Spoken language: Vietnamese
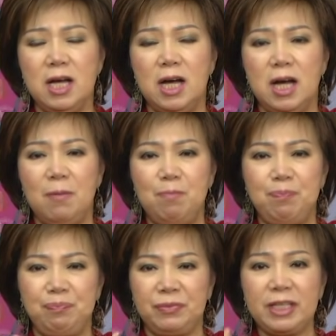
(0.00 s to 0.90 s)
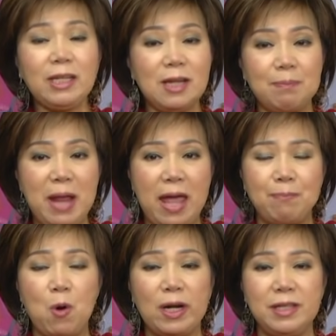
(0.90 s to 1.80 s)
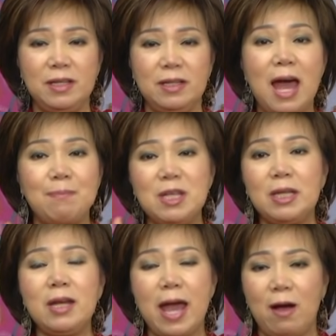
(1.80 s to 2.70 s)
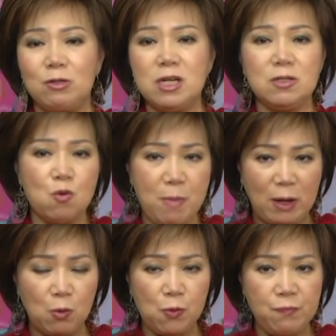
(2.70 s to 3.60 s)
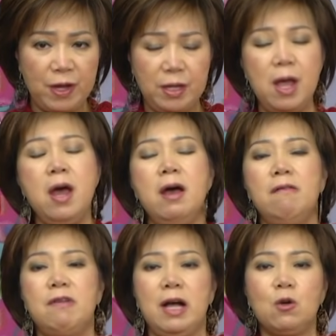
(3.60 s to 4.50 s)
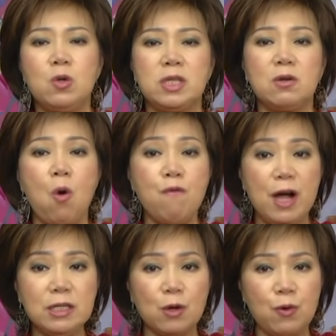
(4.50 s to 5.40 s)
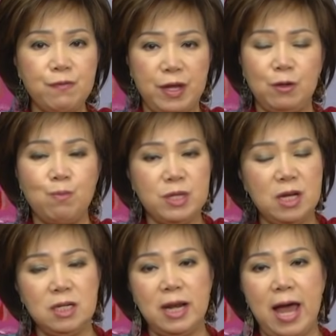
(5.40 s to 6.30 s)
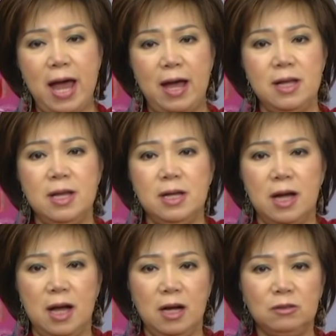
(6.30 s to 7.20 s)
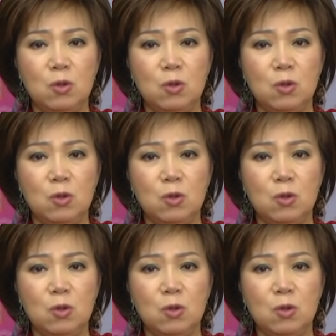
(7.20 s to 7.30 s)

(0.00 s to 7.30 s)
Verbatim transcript: um, cách làm đẹp hoặc là những làm như thế nào trên khuôn mặt của quý vị và cô sẽ cố vấn cho quý vị cũng như là à,